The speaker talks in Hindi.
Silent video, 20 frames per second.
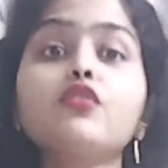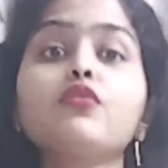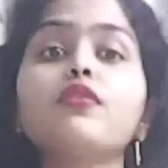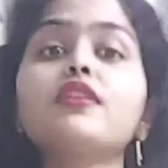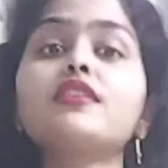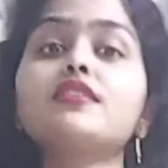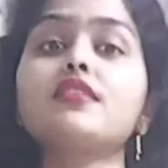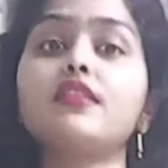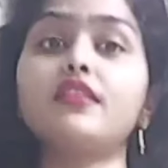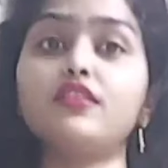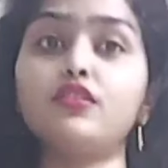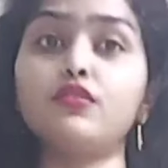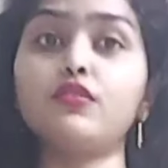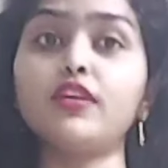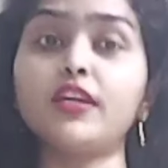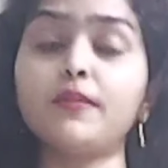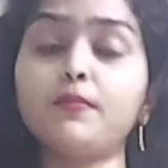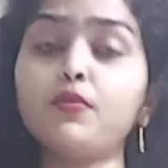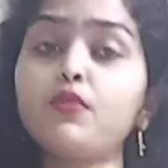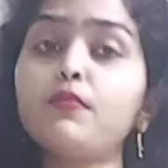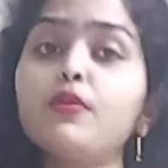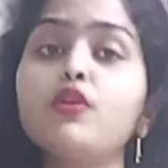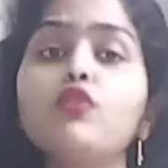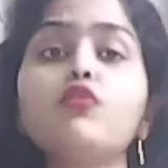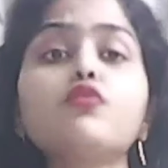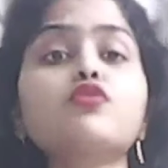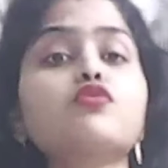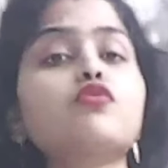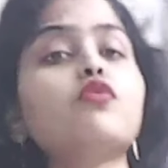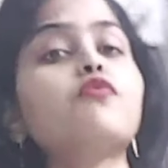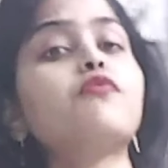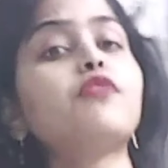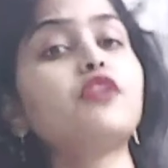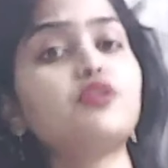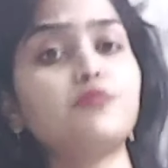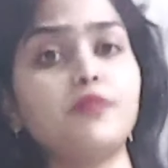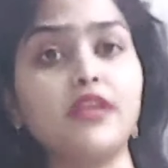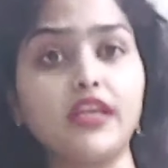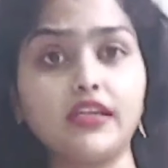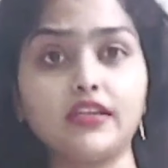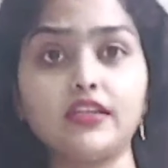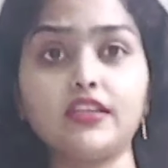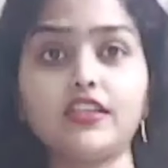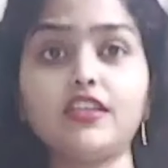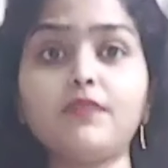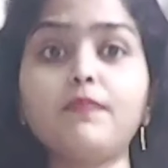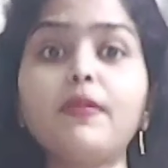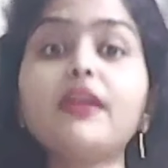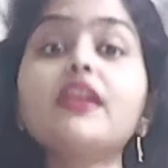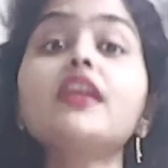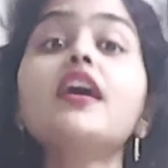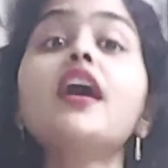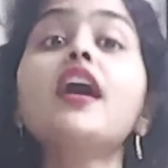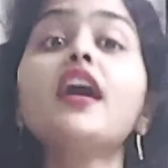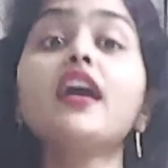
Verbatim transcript: क्योंकि सर्द गर्मियों में लोग उसको फ्रिज में रख देते हैं बट